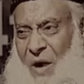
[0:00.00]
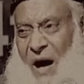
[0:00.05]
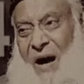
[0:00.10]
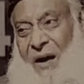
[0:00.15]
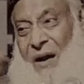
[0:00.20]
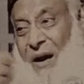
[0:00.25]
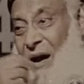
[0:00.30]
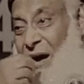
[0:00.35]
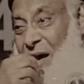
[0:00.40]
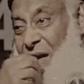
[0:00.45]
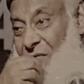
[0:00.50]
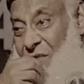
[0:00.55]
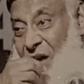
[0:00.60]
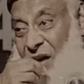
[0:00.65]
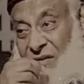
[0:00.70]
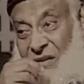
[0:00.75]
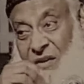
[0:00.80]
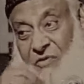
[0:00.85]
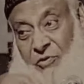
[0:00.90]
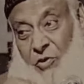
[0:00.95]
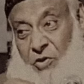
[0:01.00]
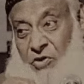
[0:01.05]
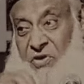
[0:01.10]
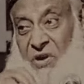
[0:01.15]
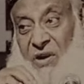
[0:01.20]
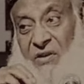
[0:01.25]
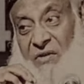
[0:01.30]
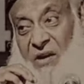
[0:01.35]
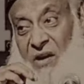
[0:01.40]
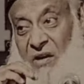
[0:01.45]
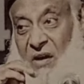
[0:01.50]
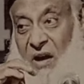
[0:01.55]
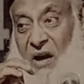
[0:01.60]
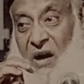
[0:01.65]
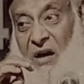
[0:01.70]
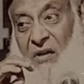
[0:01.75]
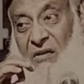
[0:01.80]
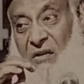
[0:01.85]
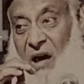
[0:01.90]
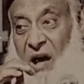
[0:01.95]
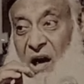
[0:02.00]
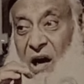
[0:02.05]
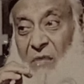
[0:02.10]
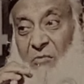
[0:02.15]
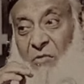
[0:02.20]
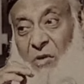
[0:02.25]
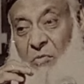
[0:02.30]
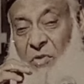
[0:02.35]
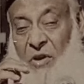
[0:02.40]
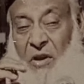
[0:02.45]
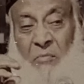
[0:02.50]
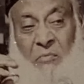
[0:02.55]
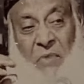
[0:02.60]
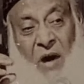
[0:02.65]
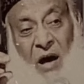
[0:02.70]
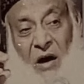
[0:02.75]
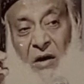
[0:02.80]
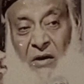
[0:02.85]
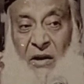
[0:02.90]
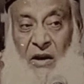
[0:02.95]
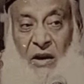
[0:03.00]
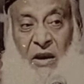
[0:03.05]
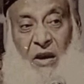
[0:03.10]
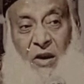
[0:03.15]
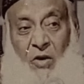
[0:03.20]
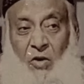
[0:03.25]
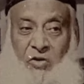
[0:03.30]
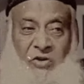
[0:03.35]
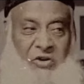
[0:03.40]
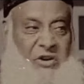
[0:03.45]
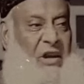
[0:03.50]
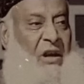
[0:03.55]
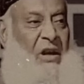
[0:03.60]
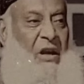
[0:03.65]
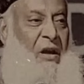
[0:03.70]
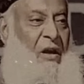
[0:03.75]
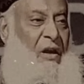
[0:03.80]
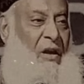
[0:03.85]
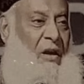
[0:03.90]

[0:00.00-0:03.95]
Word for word: बहरहाल वक्त फुर्सत है कहा काम अभी बाकी है और इसकी